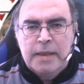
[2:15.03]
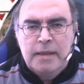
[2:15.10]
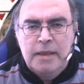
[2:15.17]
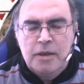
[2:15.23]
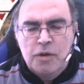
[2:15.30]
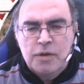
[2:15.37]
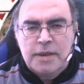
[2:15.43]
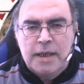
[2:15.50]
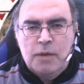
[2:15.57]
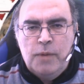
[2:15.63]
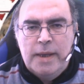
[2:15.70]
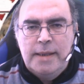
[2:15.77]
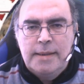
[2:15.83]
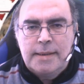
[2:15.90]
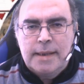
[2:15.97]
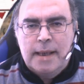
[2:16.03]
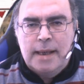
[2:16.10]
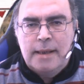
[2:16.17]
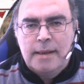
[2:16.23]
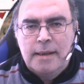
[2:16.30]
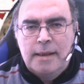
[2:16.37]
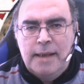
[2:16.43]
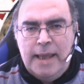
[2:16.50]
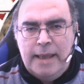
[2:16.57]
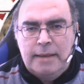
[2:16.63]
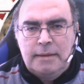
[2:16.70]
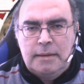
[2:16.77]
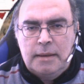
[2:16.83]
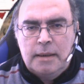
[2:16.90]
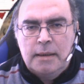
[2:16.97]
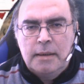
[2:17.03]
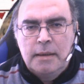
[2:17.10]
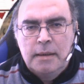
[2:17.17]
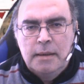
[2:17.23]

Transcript: Di conseguenza, lette